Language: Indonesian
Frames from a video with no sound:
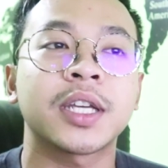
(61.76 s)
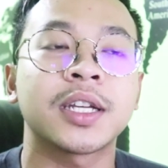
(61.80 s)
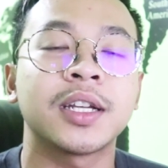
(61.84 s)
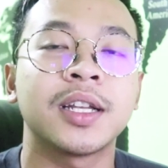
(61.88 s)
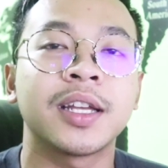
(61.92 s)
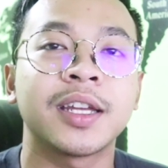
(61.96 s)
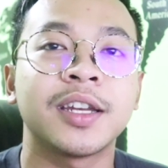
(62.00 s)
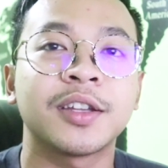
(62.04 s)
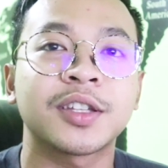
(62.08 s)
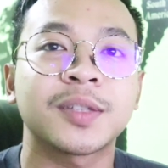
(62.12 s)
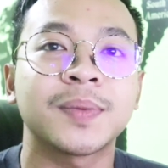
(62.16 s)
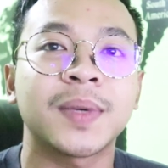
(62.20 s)
channel
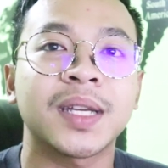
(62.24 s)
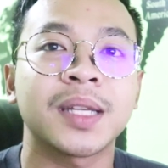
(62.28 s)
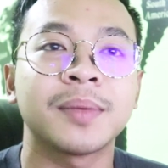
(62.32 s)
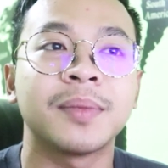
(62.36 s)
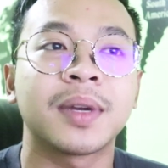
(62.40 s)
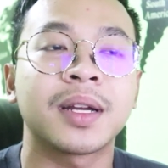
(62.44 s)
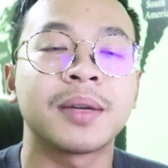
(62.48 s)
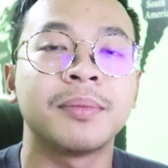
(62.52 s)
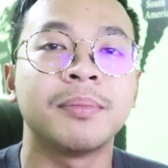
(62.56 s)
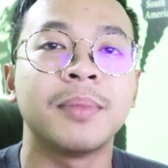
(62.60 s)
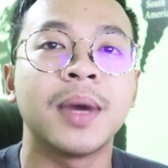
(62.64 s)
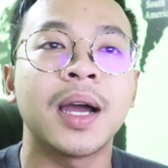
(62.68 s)
ini semakin
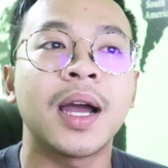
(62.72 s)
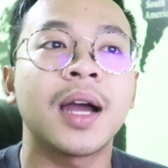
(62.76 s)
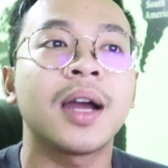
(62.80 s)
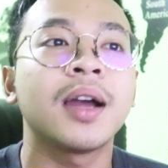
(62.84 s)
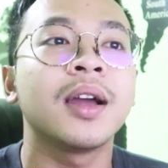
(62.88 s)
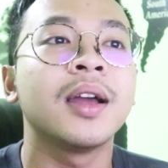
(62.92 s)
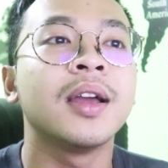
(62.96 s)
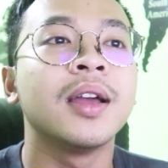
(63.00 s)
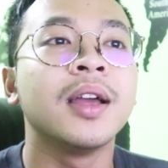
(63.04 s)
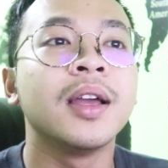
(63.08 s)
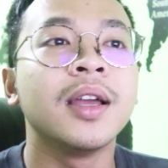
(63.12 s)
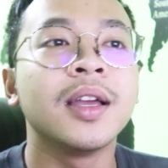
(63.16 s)
berkembang.
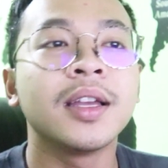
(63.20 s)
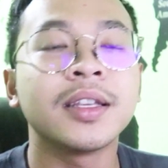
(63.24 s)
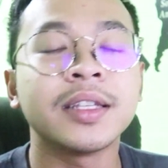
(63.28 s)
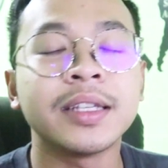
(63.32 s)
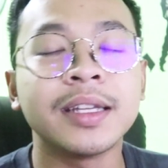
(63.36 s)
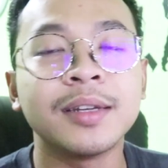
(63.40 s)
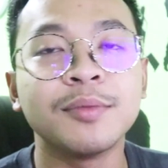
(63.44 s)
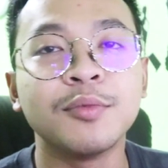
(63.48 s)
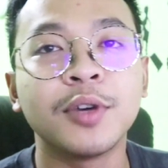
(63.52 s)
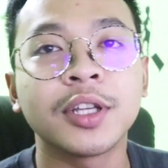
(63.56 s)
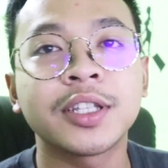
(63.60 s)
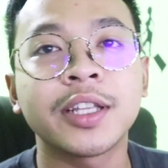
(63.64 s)

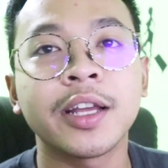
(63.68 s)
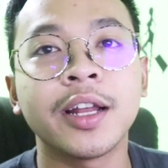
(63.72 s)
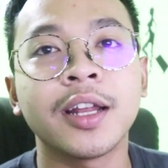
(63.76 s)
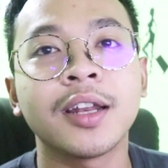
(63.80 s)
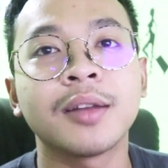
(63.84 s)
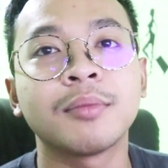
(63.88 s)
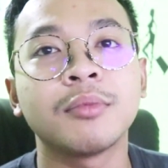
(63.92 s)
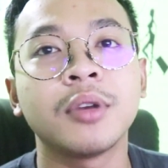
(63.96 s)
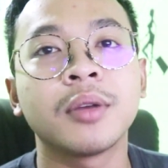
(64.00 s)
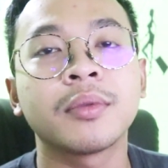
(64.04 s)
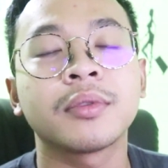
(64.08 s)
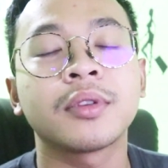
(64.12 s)
Jadi buat
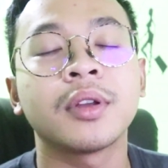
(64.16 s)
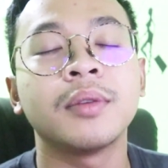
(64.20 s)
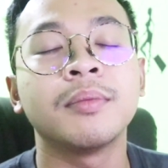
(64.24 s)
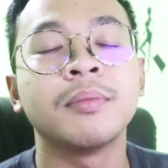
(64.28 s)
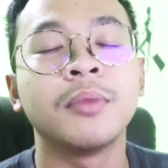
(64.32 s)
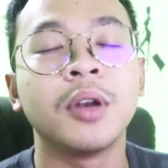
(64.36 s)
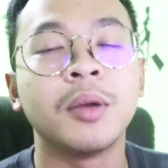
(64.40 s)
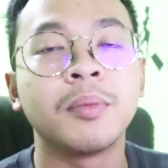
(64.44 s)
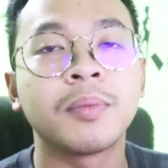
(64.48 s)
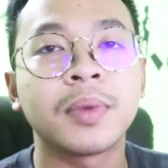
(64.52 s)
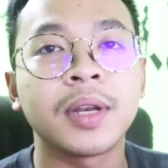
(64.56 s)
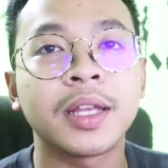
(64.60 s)
kalian yang belum
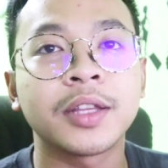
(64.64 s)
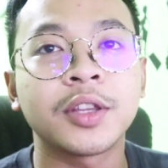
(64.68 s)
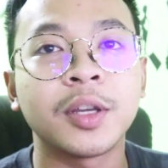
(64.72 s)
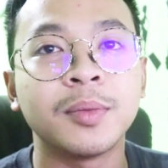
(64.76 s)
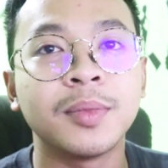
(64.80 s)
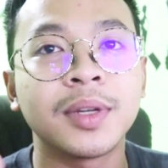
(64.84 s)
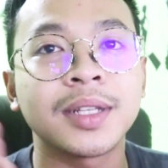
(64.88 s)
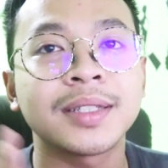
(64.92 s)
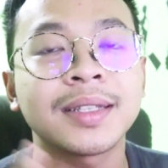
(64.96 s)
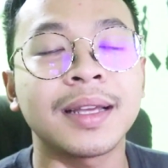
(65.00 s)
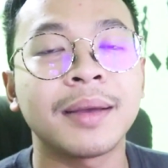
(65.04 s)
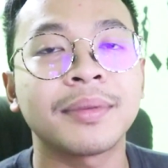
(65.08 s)
belum klik
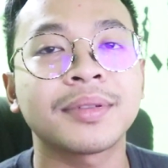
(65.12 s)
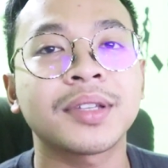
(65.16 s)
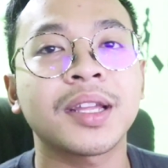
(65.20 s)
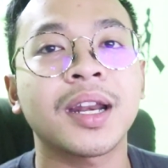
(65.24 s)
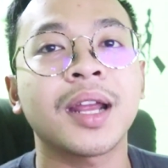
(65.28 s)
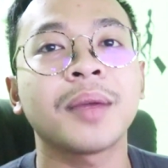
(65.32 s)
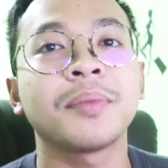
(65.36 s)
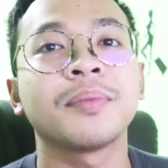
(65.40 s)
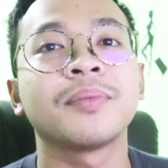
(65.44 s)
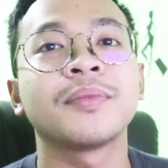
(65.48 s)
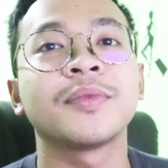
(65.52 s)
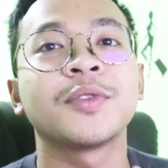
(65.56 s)
tombol
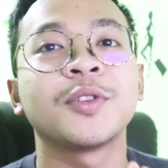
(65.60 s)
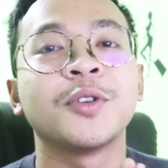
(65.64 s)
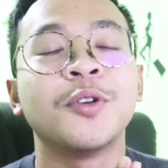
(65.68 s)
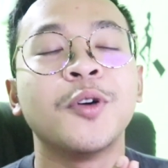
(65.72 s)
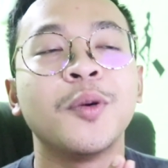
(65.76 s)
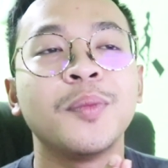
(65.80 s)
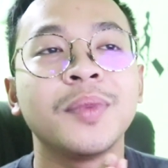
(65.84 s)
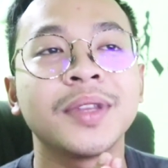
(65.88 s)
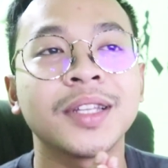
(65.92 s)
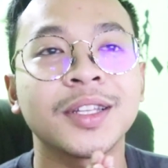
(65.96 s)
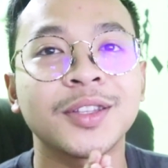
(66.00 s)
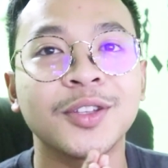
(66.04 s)
subscribe, gue
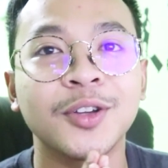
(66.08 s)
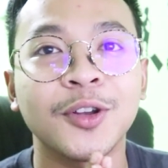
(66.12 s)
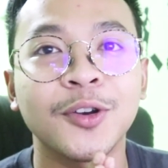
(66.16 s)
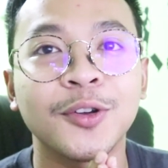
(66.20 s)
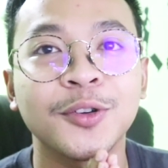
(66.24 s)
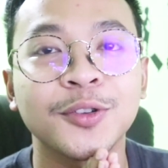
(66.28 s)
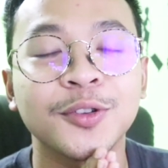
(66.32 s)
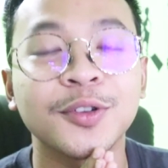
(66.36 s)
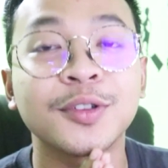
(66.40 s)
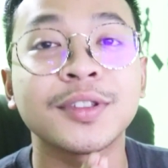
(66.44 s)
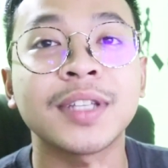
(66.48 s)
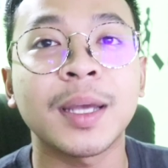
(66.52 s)
minta
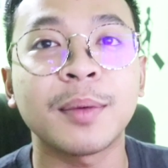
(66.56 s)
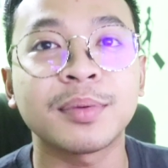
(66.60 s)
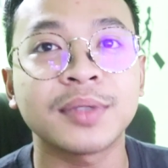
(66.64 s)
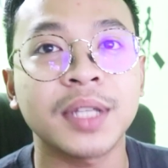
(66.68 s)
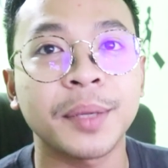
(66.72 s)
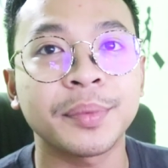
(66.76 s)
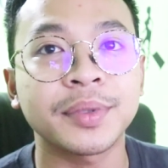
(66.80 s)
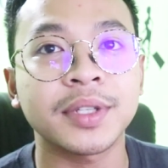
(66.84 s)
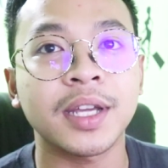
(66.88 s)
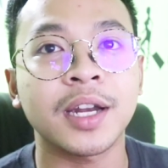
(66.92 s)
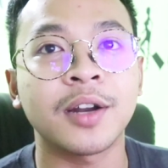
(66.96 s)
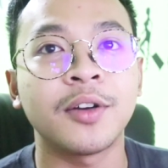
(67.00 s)
tolong untuk
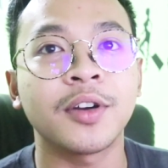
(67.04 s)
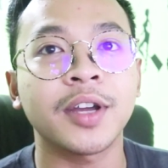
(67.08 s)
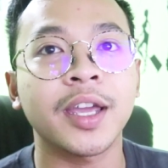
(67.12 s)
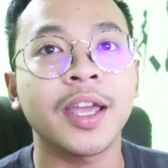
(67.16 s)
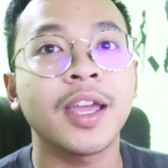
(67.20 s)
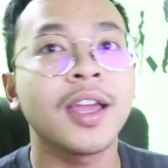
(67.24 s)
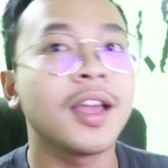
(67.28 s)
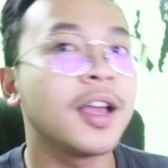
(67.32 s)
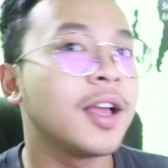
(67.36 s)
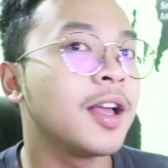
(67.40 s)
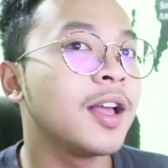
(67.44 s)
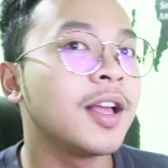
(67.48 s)
subscribe sekarang, oke?
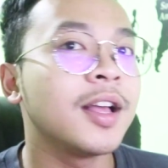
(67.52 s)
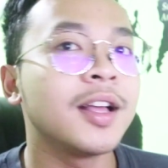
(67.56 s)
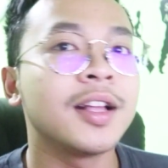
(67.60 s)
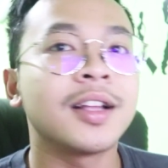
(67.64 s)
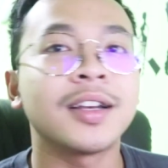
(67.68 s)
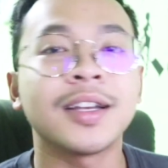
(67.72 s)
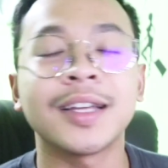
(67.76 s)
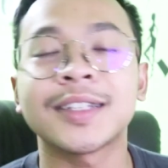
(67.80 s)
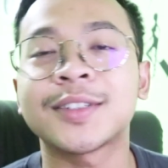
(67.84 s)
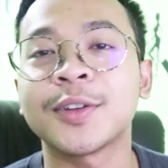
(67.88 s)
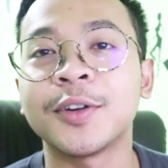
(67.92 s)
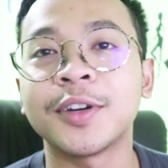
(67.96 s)
Okay?
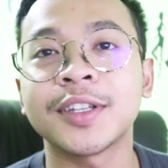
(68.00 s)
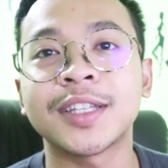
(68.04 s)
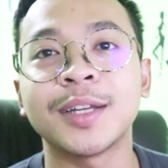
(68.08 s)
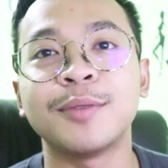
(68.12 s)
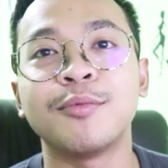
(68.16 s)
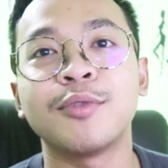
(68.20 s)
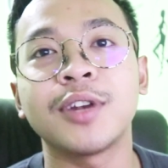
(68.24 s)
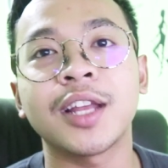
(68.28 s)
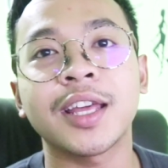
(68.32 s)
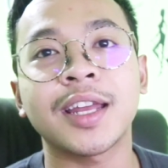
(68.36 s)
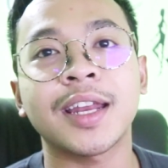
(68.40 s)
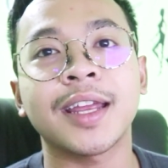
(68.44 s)
Let's go kita
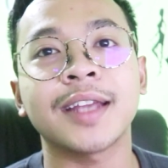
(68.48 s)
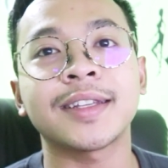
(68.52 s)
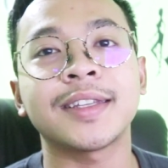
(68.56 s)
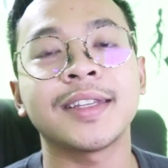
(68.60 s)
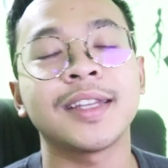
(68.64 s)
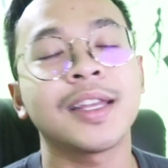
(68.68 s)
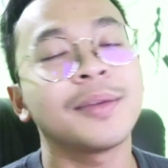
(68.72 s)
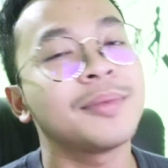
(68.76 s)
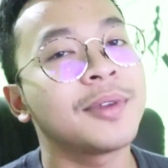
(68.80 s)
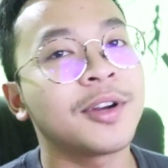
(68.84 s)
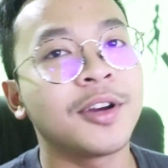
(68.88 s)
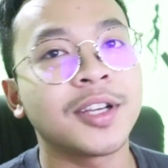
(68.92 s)
mulai
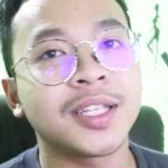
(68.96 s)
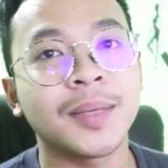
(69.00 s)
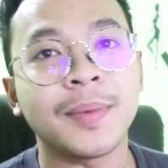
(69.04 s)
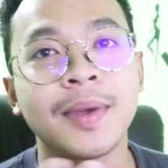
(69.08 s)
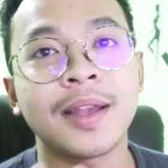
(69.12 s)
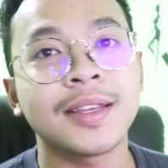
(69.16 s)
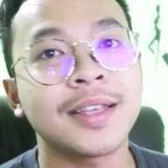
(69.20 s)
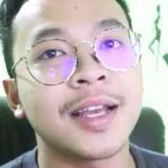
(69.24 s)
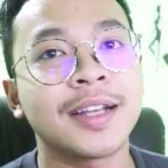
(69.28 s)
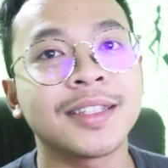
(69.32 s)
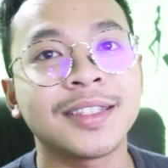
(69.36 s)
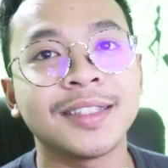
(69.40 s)
reactionnya biar gak usah
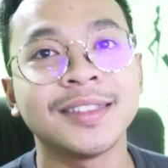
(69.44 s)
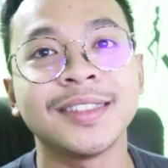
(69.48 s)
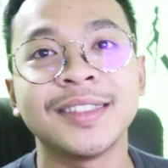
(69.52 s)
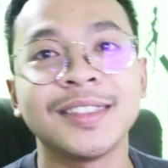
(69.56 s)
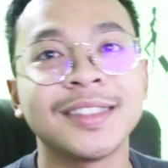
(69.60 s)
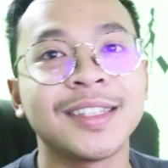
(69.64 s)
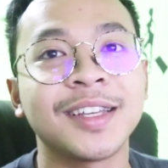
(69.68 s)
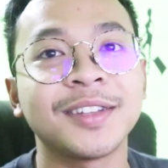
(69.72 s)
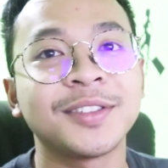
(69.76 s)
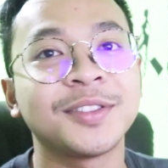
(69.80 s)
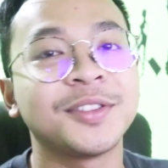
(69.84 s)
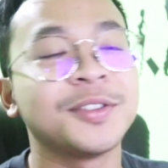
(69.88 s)
banyak cangcing
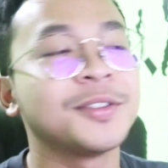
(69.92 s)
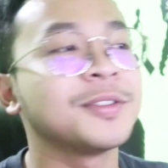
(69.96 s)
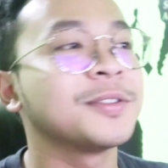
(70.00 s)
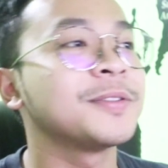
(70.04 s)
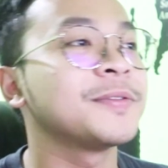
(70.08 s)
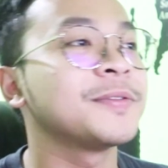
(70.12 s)
cincang cung.